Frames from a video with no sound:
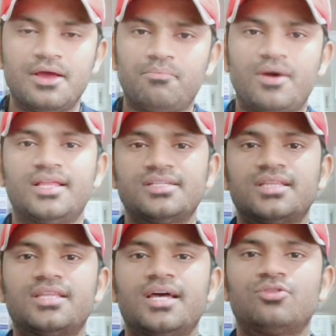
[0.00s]
माना
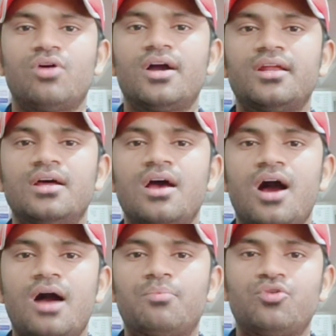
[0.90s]
जाता है तो अगर
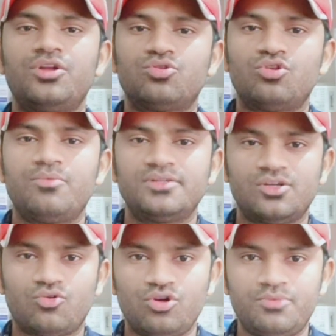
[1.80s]
आपको इन दोनों में से
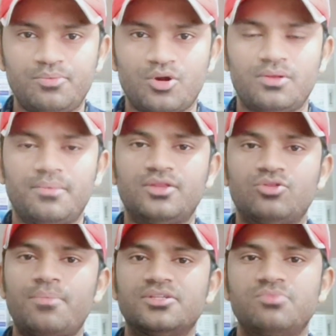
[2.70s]
कोई भी प्रॉब्लम है तो
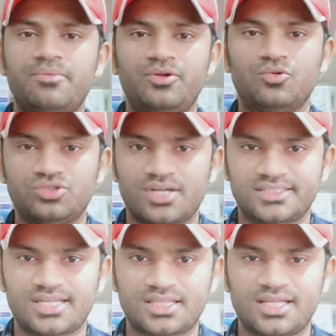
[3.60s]
आप इसमें भी यूज़ कर
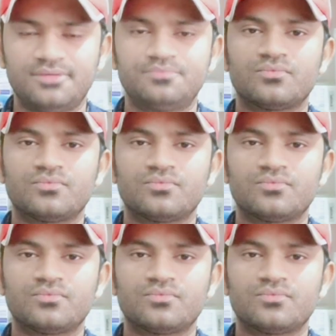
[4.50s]
सकते हैं